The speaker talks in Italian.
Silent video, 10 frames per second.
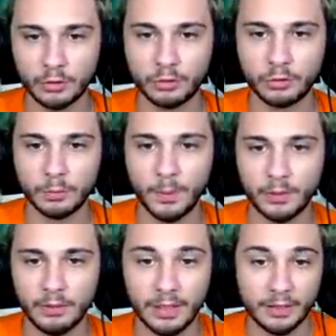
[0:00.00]
su supporto
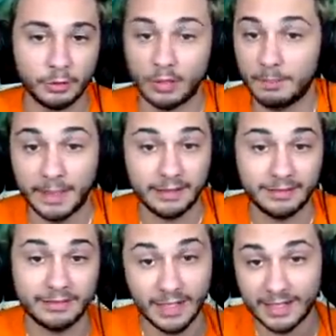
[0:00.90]
supporta un creatore perché
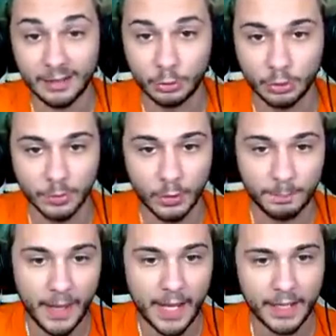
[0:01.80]
si sa che YouTube non
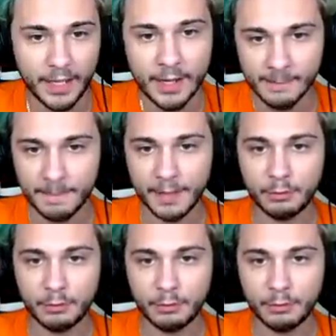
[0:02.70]
paga e